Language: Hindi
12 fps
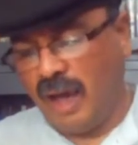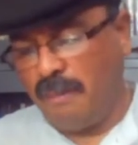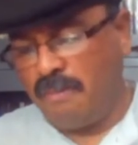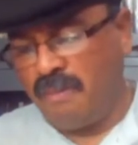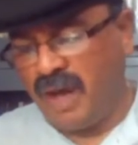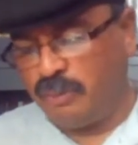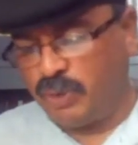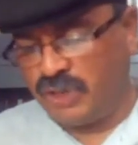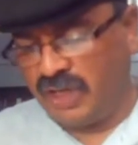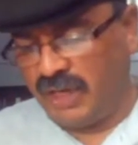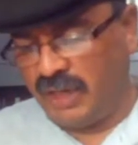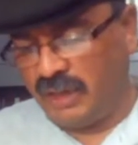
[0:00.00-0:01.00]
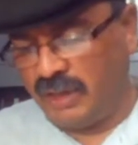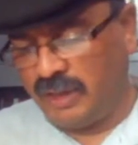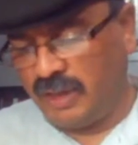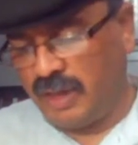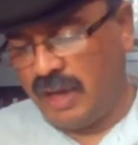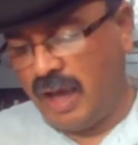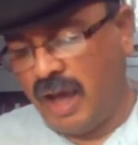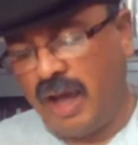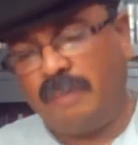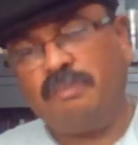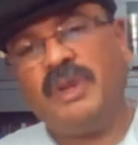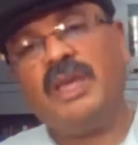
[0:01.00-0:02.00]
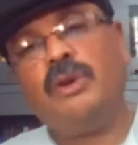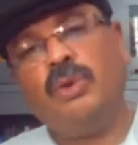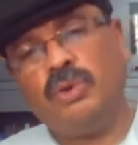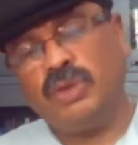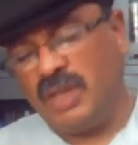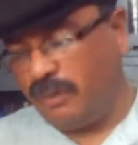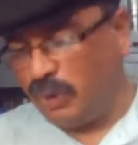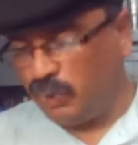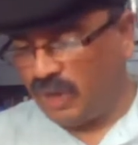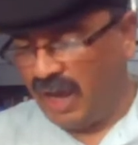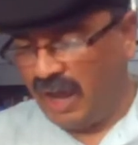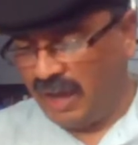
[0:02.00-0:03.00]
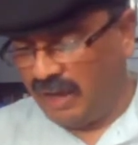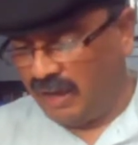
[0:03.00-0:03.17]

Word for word: अम्मा मुझे अपनी गोदी में उठा